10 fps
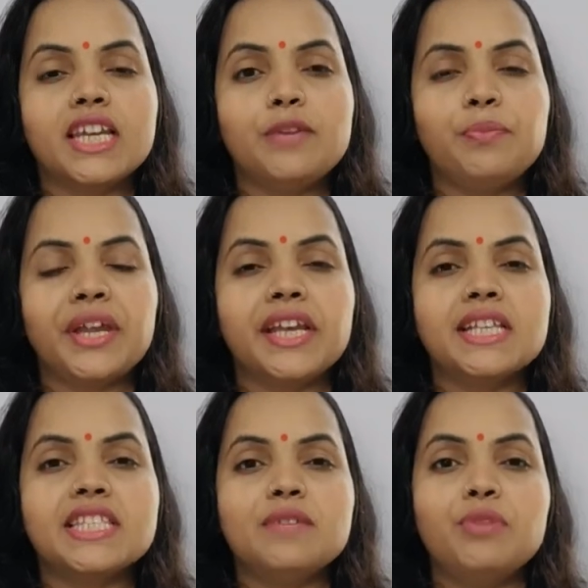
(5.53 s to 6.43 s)
अर्ली
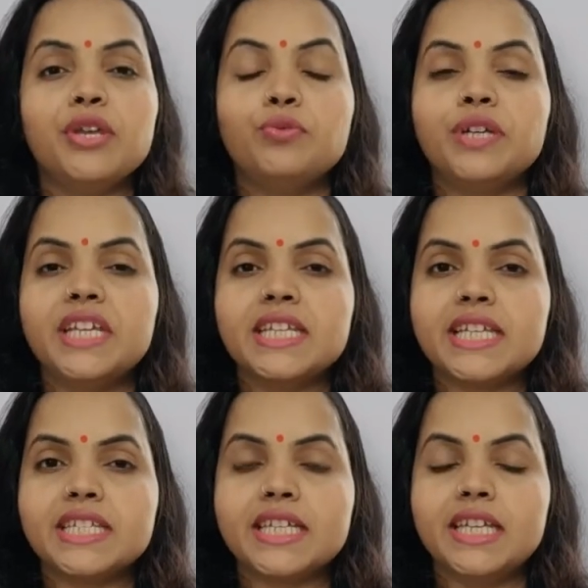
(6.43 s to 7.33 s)
प्रेगनेंसी में रूटीन
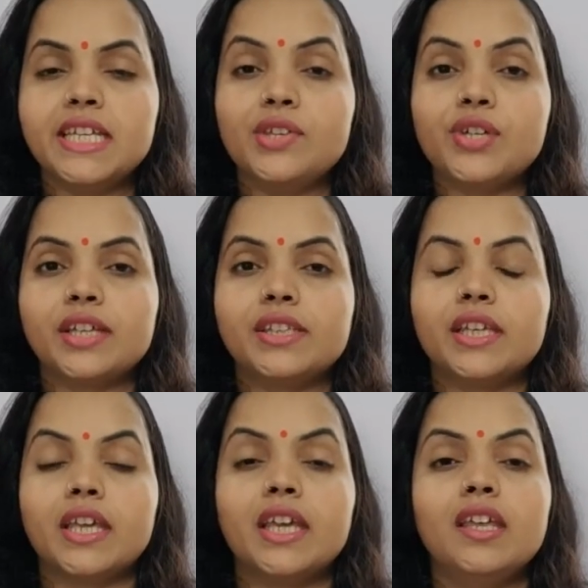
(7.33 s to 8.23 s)
टेस्ट के लिए
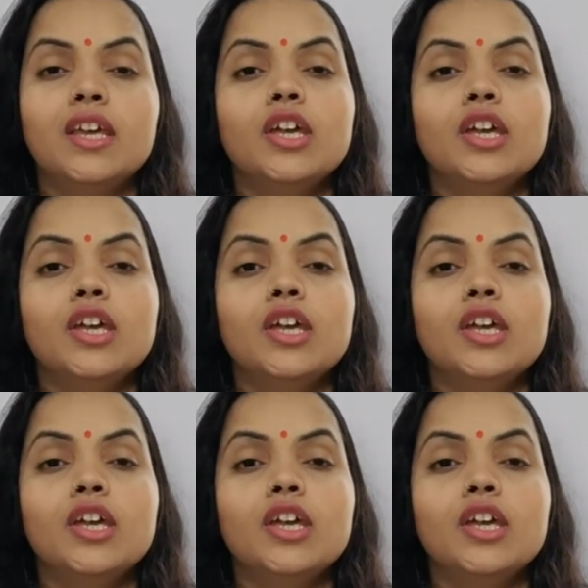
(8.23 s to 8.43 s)
जाते हैं